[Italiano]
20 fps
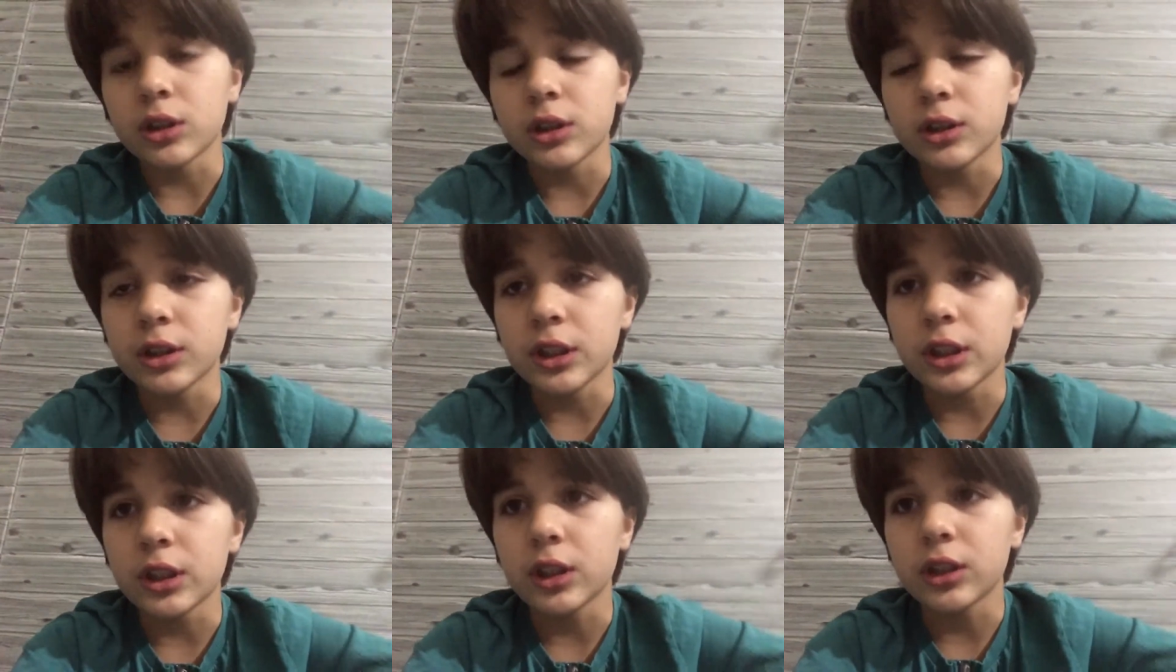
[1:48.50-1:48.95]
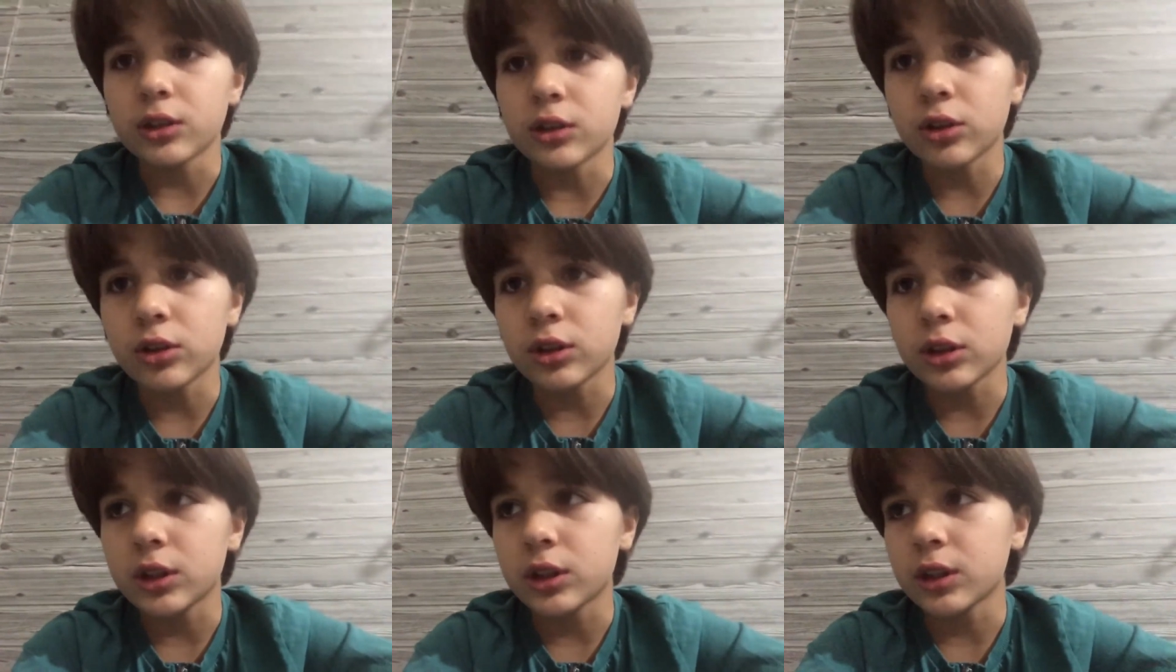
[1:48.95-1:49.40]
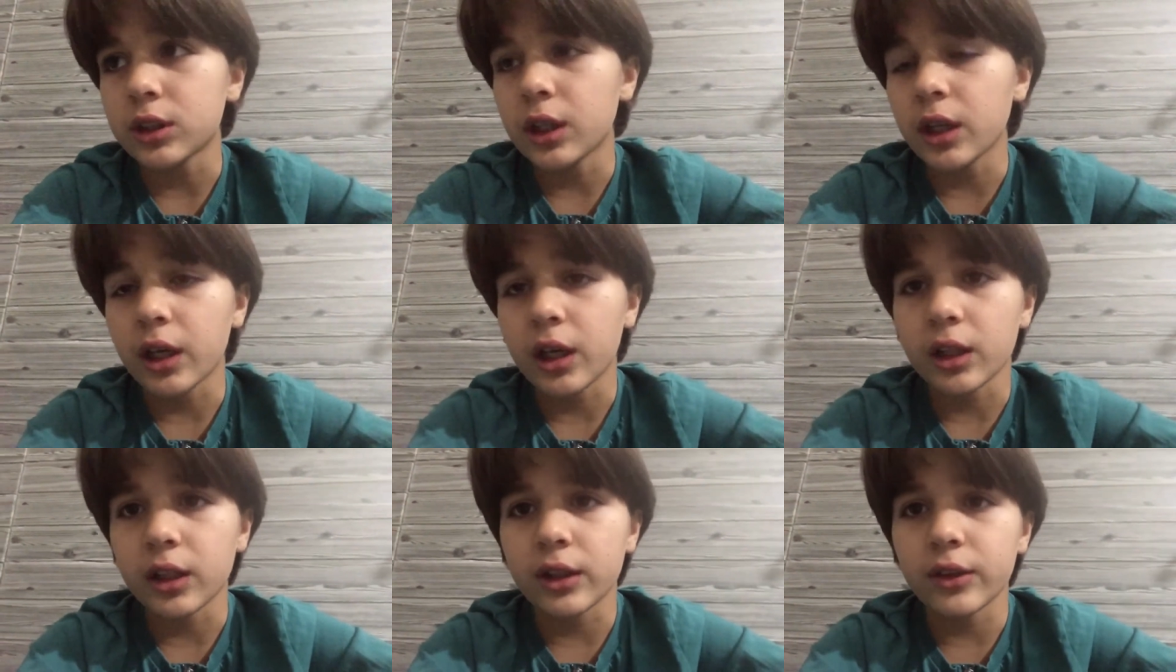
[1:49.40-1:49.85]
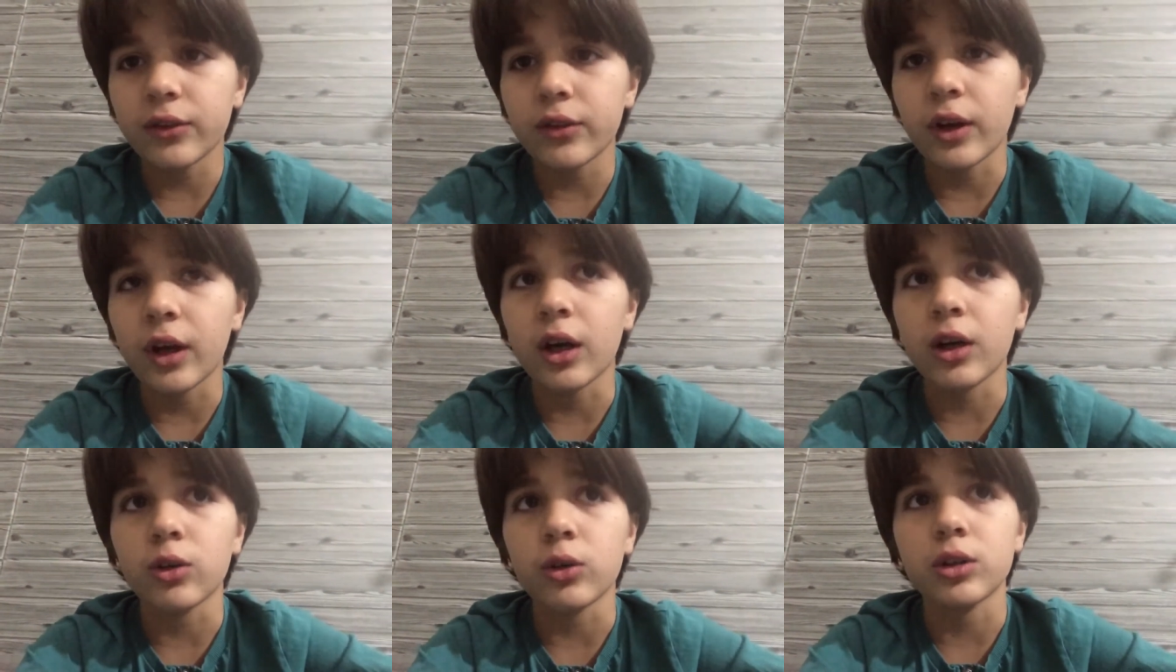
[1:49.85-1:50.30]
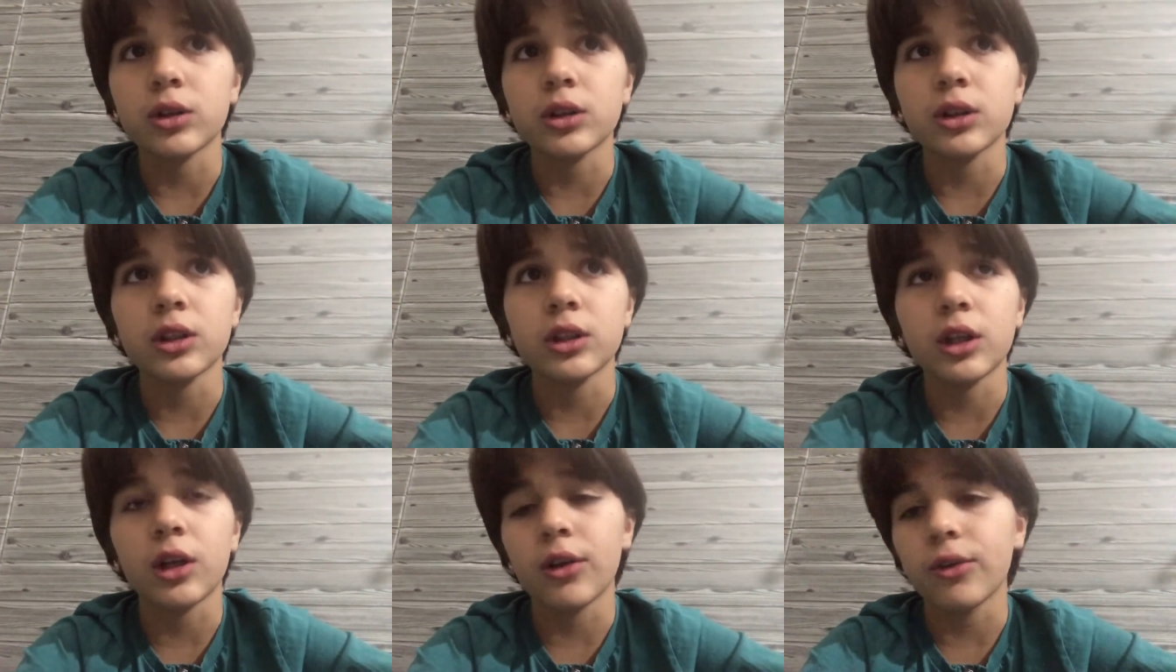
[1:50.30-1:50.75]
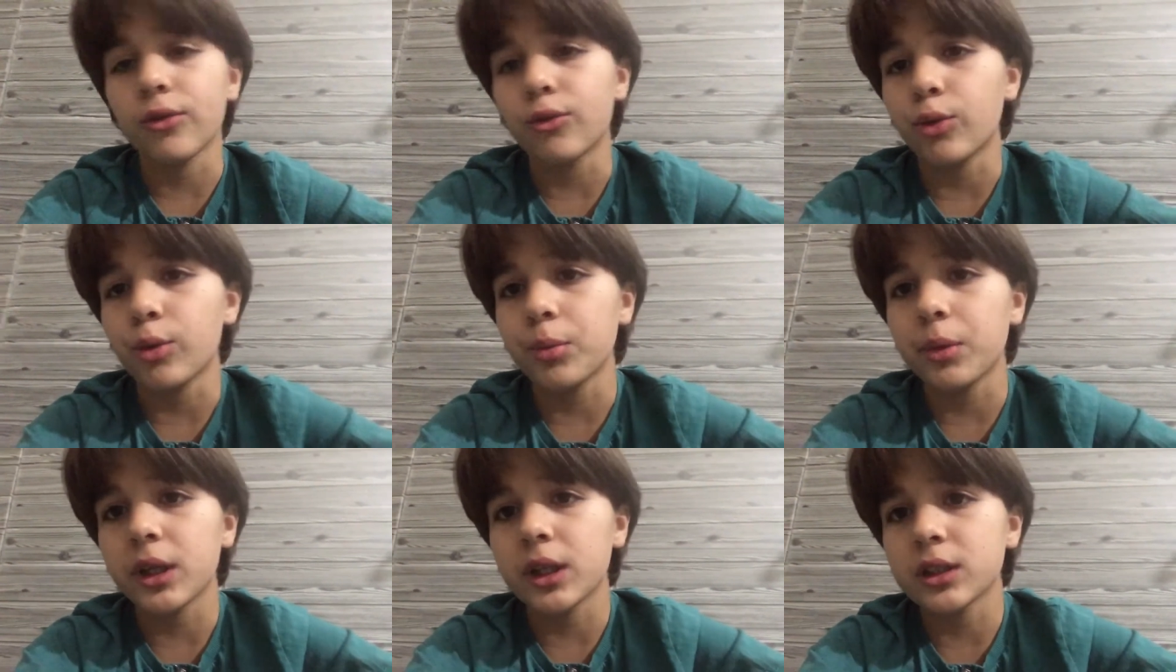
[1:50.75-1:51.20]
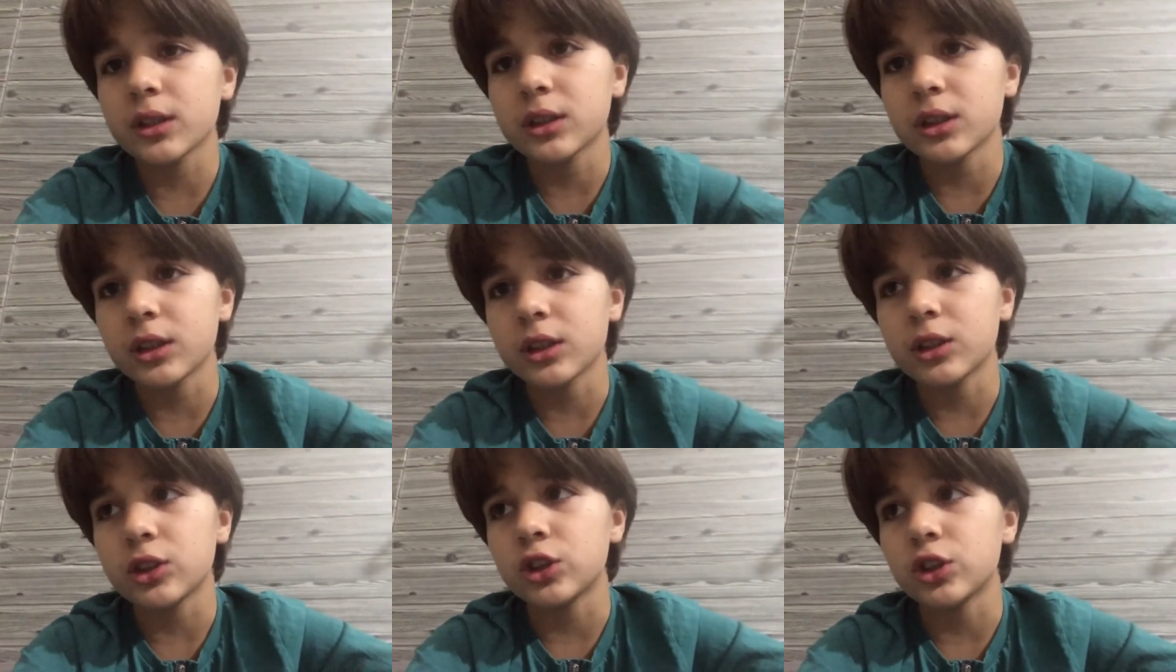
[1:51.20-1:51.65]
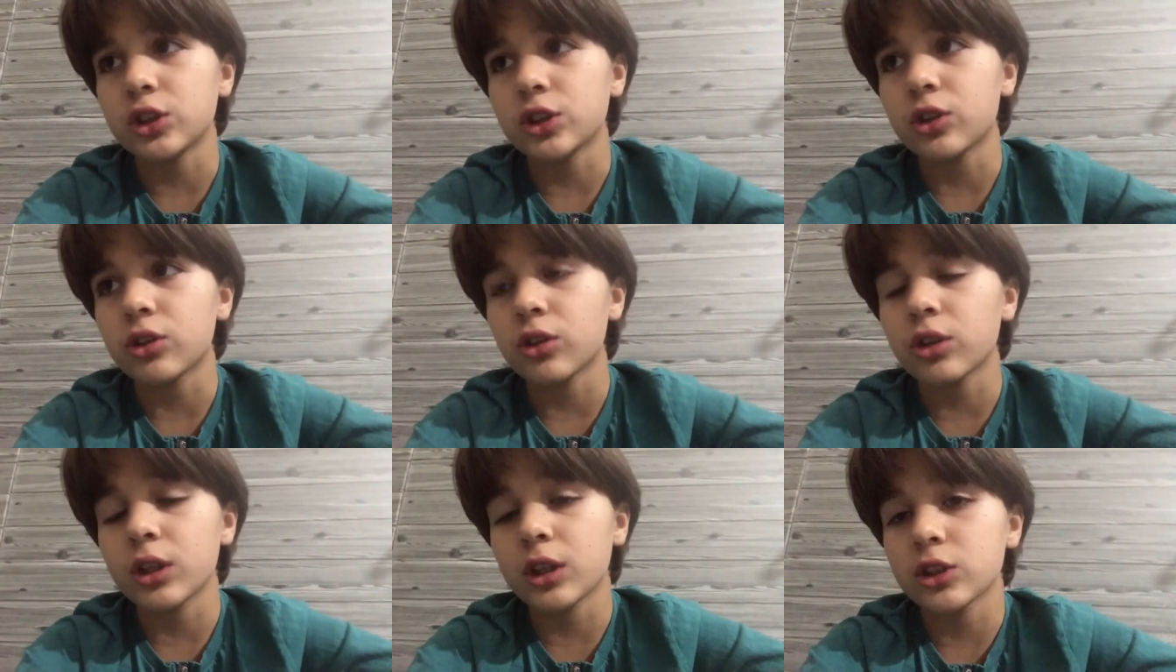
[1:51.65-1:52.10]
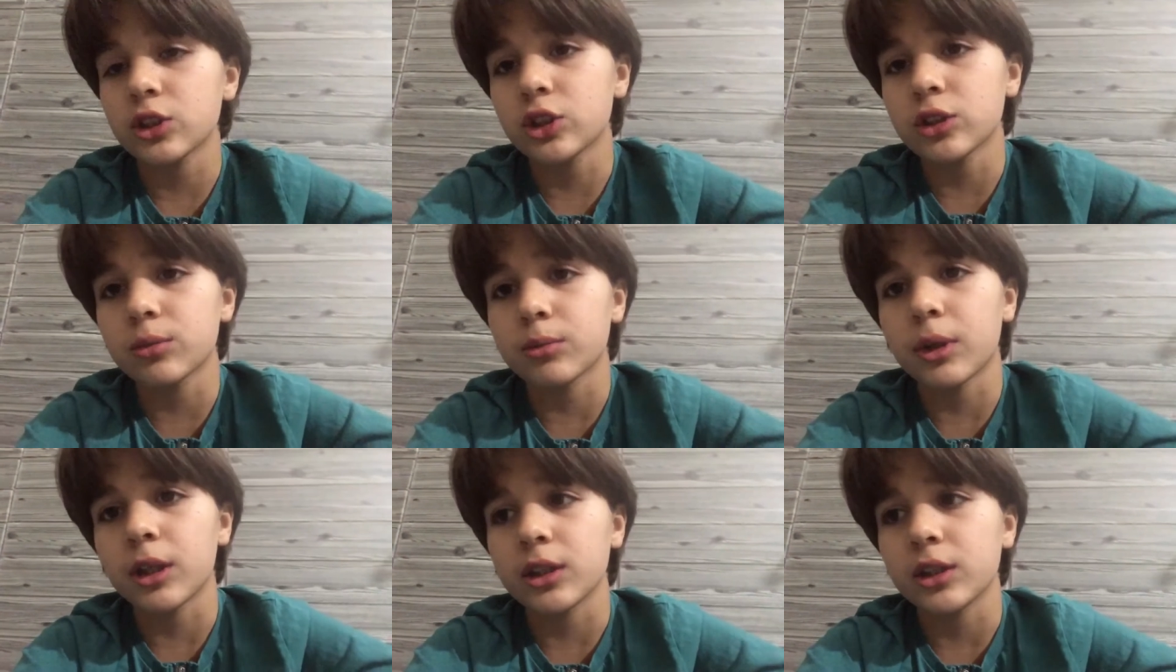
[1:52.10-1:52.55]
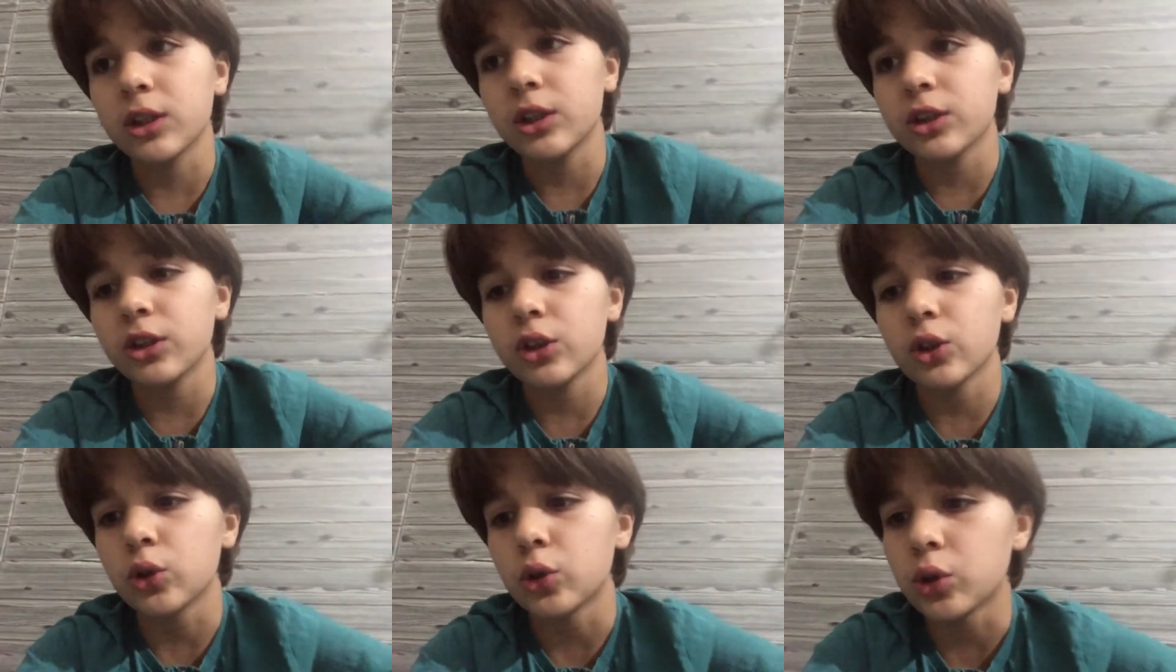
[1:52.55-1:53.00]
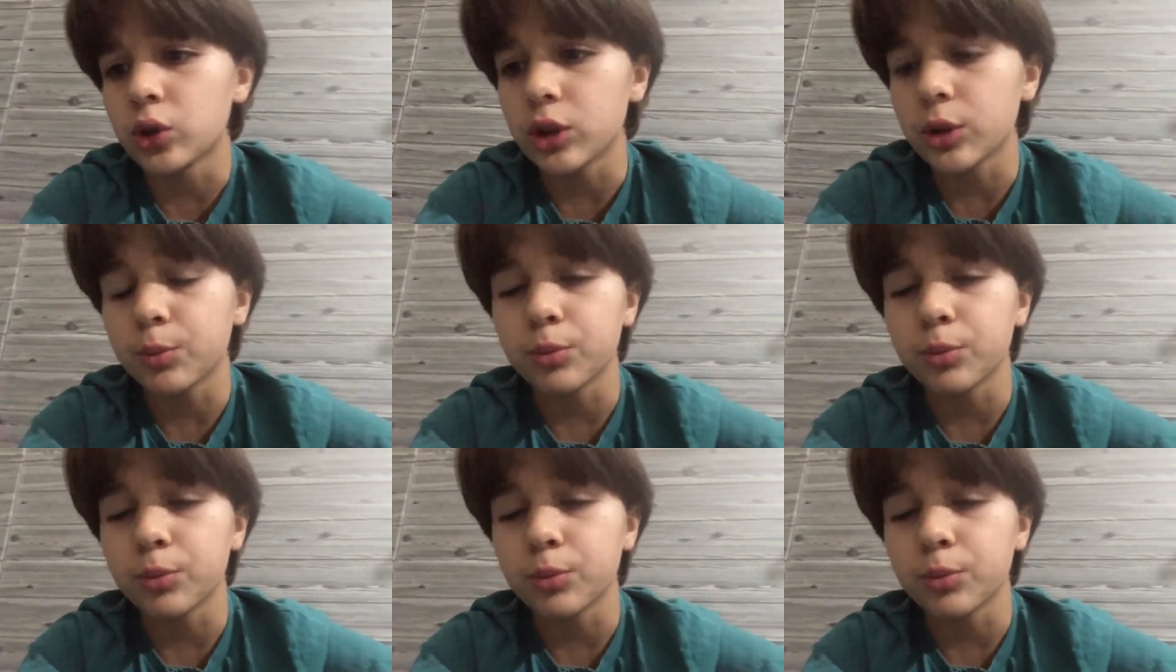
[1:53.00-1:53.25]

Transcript: di, tre anni fa, quando nel 2016 con la Germania ai rigori,